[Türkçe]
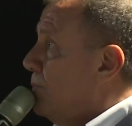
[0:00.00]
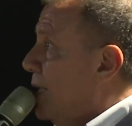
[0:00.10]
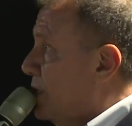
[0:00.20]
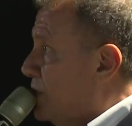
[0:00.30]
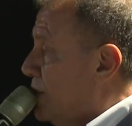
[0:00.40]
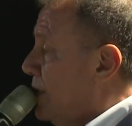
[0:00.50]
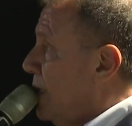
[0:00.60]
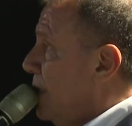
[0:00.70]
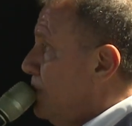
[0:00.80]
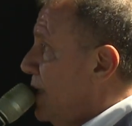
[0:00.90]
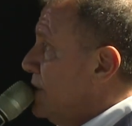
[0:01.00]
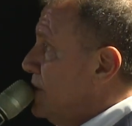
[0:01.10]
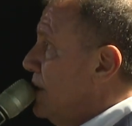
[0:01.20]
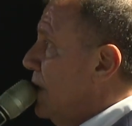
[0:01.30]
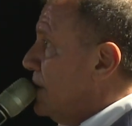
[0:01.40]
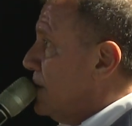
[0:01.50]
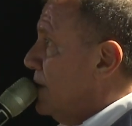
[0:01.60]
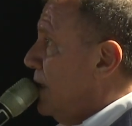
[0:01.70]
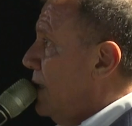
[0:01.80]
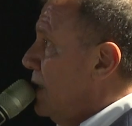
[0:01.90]
Mersin'e, Mersin
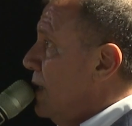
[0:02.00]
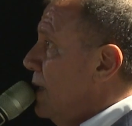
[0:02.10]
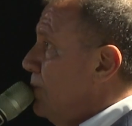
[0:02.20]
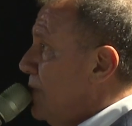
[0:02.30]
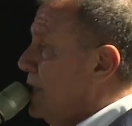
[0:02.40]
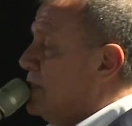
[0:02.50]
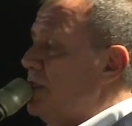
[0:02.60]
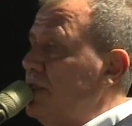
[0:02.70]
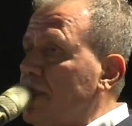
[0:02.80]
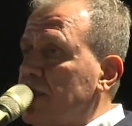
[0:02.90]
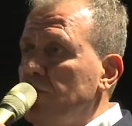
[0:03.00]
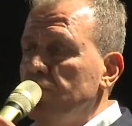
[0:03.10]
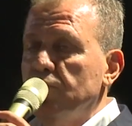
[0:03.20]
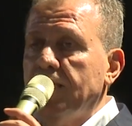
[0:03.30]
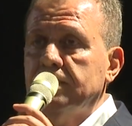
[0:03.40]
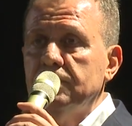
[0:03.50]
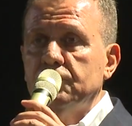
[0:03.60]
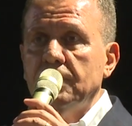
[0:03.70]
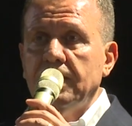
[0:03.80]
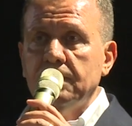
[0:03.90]
halkına, Mersin'deki
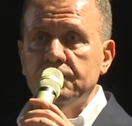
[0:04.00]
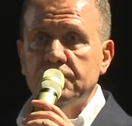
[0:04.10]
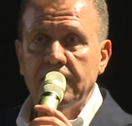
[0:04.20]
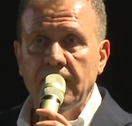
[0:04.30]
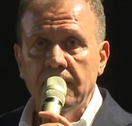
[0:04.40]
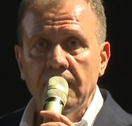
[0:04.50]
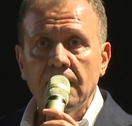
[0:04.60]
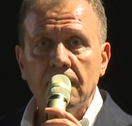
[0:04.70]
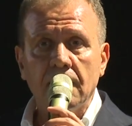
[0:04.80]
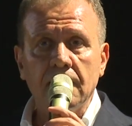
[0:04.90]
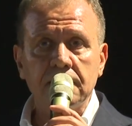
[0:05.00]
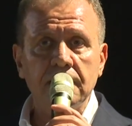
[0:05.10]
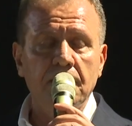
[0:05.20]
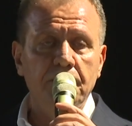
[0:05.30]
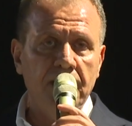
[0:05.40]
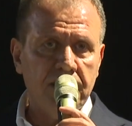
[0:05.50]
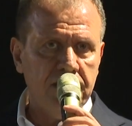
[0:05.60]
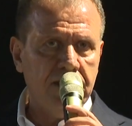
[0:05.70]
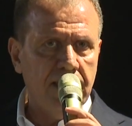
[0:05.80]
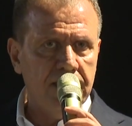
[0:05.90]
üreticilerimize katkı yapmak
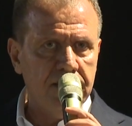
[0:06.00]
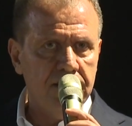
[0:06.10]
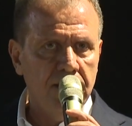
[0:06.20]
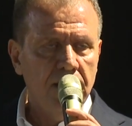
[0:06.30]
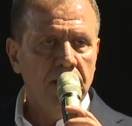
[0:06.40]
isteriz.